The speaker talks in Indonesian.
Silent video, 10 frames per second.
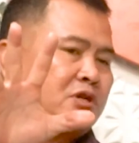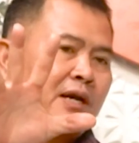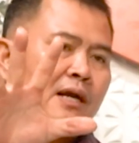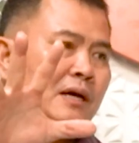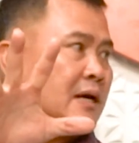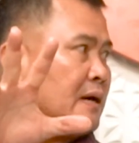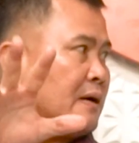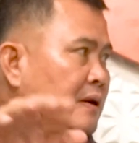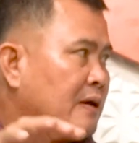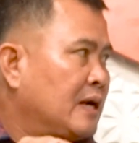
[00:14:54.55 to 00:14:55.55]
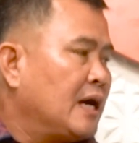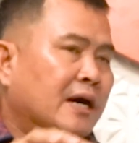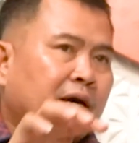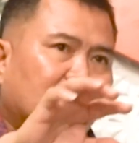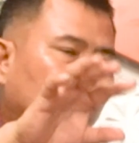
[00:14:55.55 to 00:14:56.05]
Nah Karena sekarang belum ada.
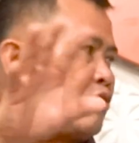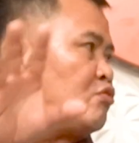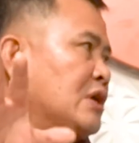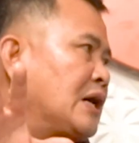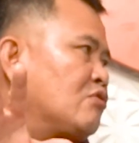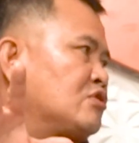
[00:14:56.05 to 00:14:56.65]
Itu rusak,